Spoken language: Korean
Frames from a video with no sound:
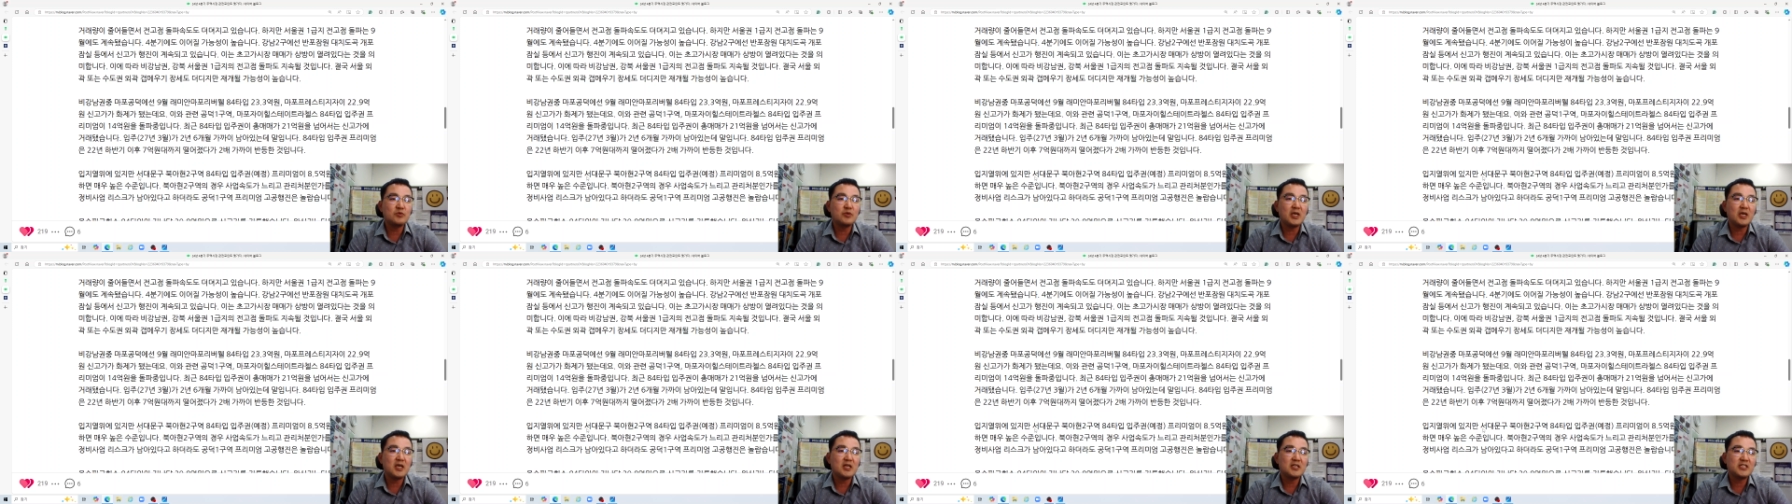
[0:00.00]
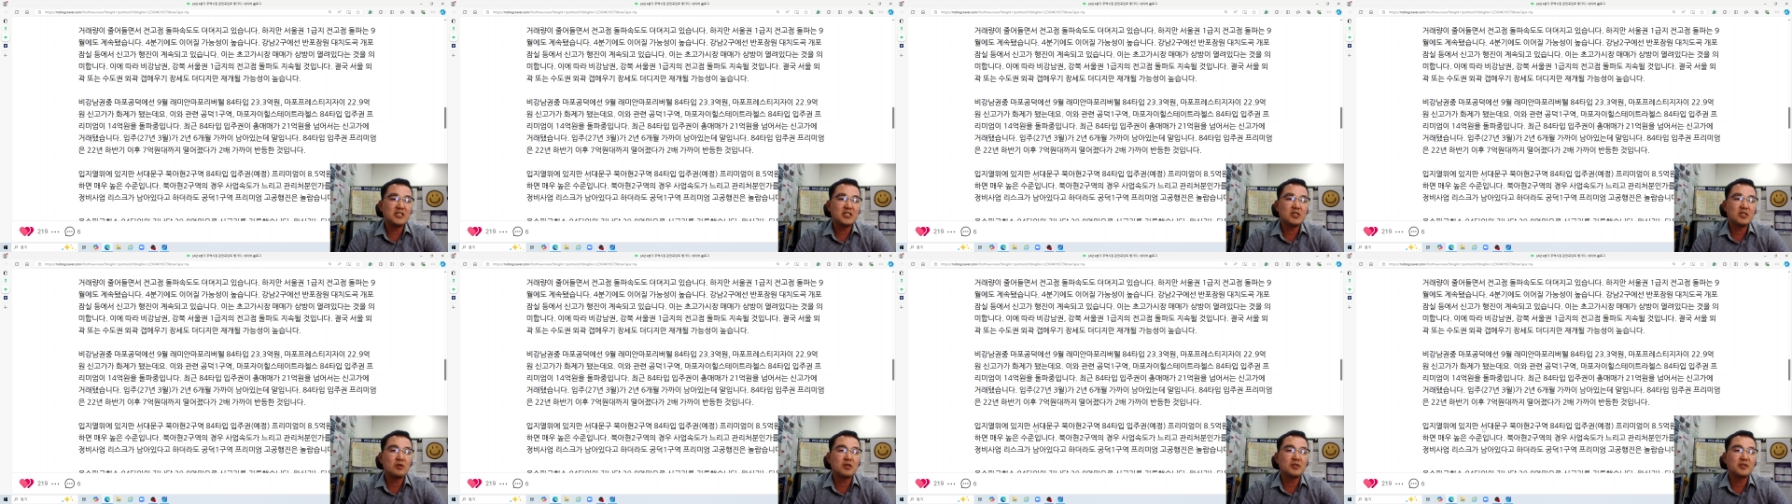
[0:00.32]
이후에
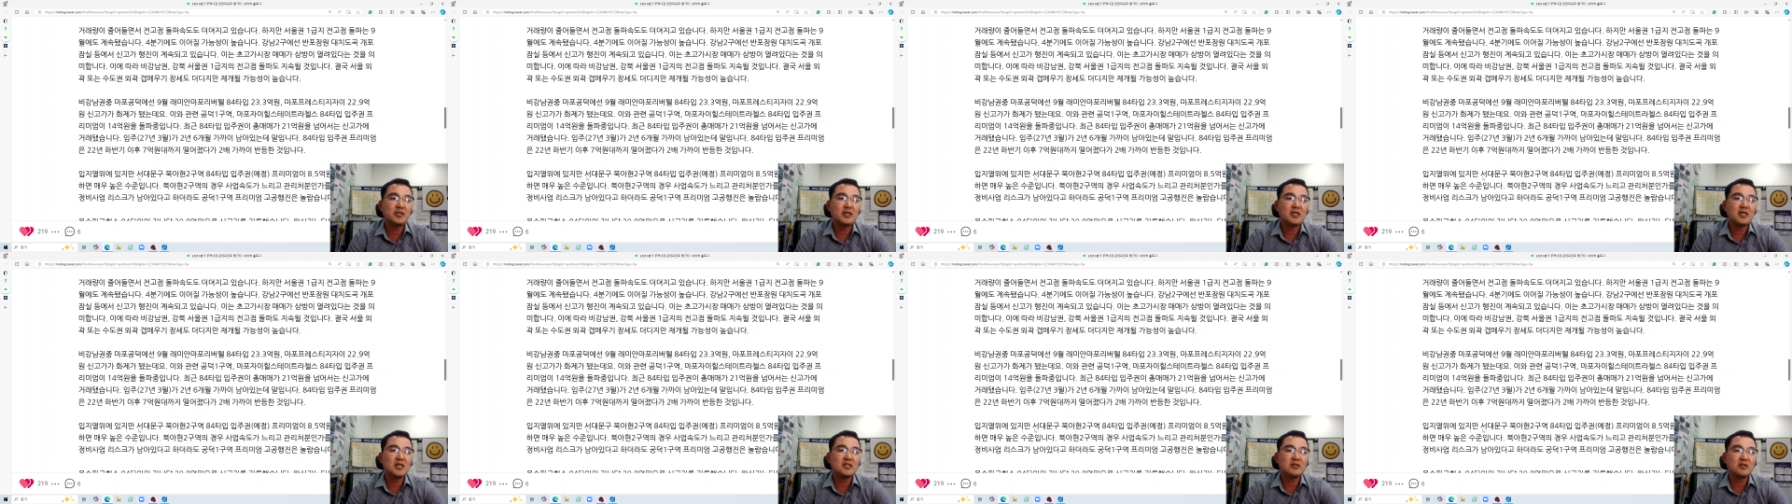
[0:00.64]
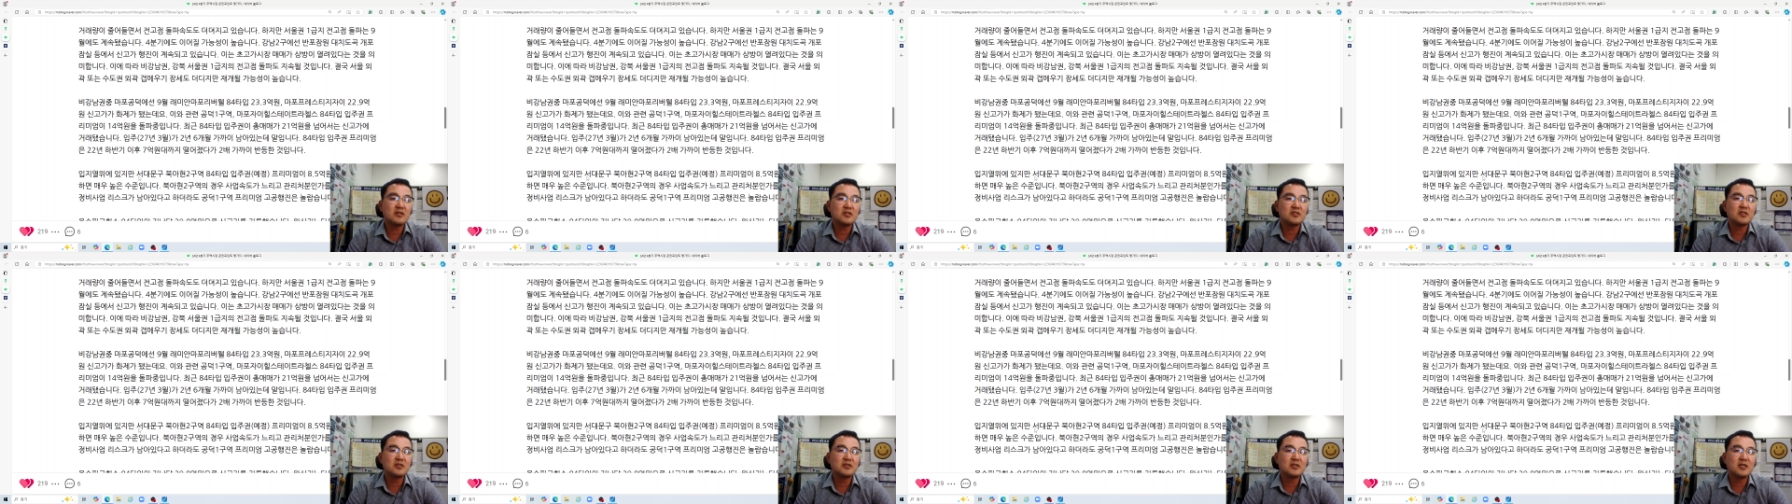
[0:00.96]
7억 원대까지
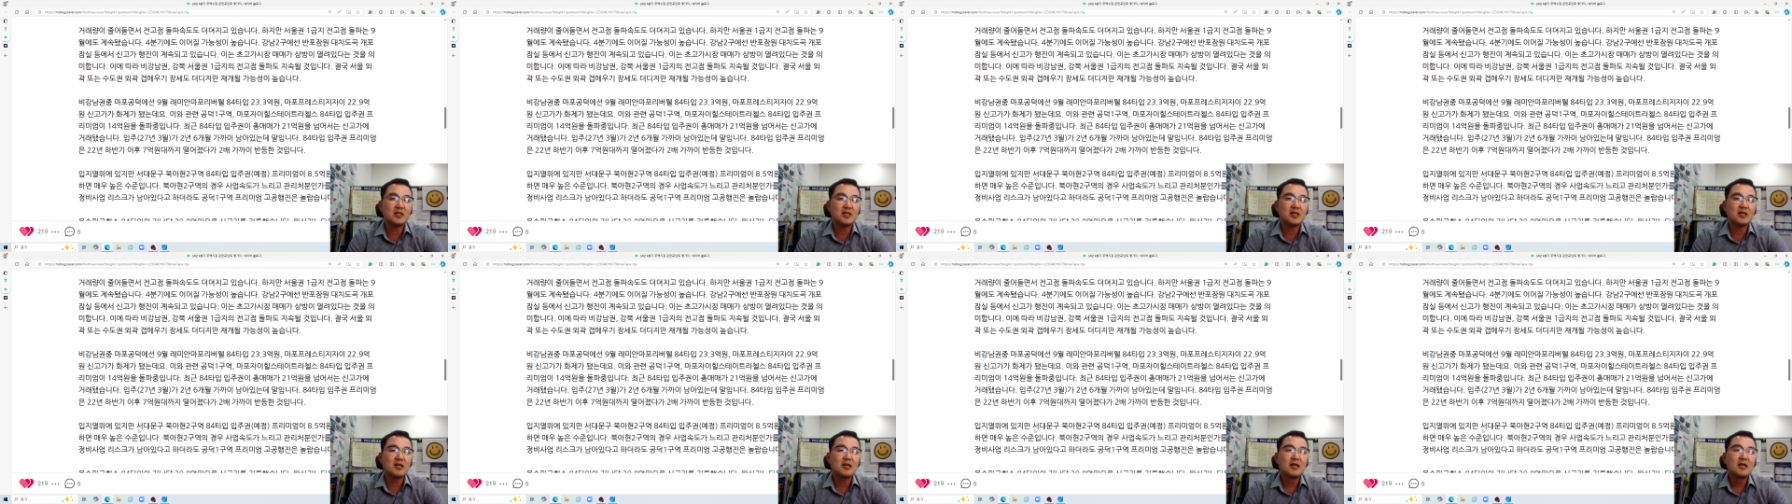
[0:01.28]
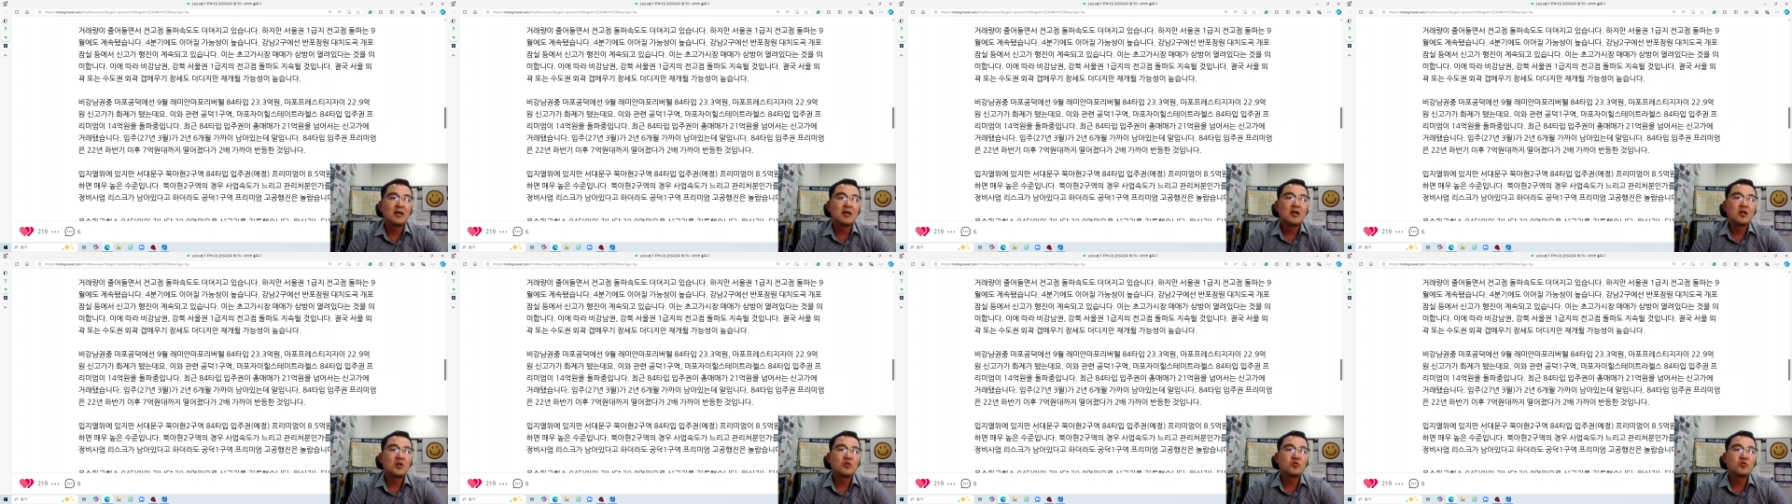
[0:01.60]
떨어졌다가